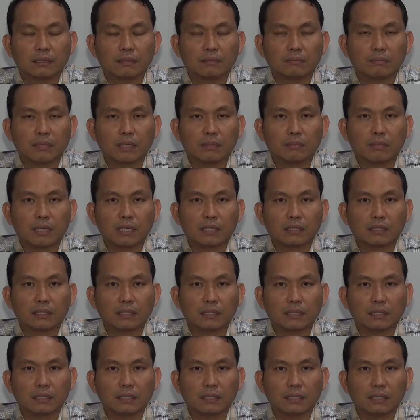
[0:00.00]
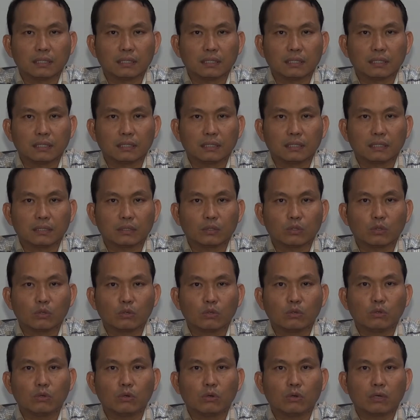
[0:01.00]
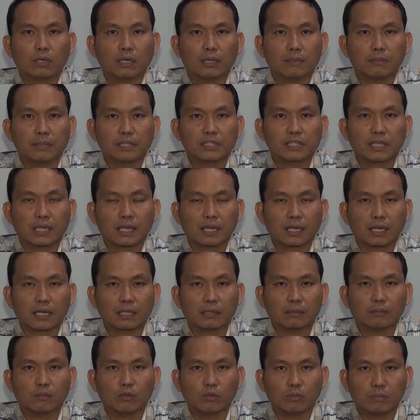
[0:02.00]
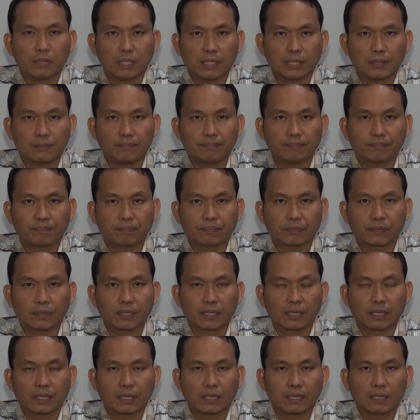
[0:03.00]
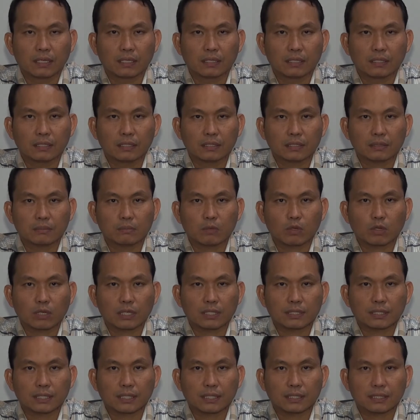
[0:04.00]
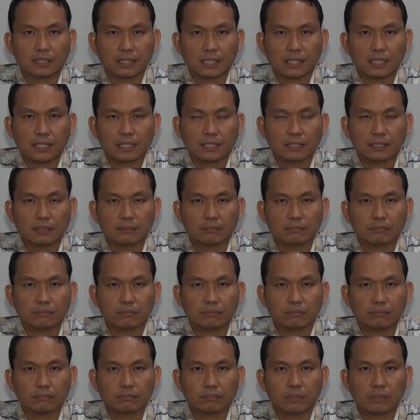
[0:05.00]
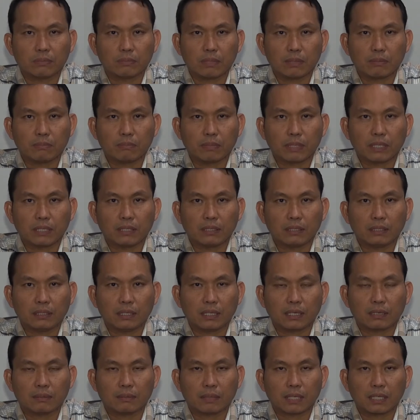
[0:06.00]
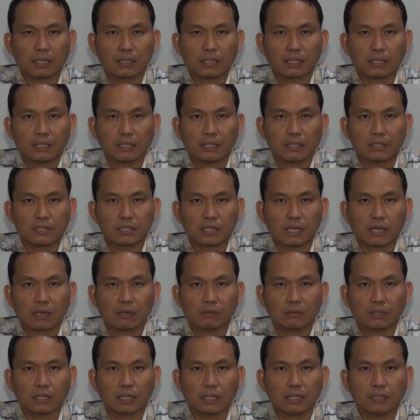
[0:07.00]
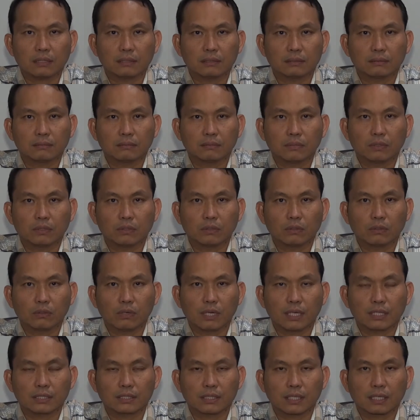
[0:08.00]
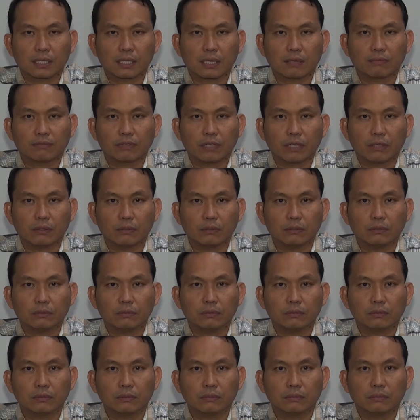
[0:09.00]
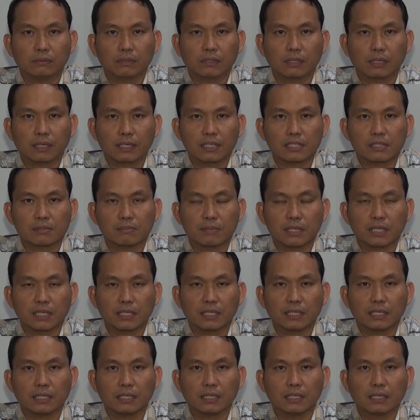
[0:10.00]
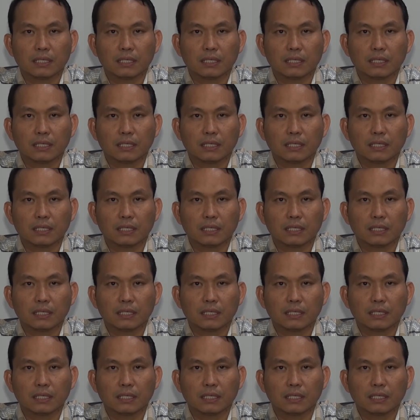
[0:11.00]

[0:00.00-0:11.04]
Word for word: memang ditunggu oleh masyarakat Mubah. Semoga saja pemimpin dalam hal ini insya Allah menunggu hasil KPU resminya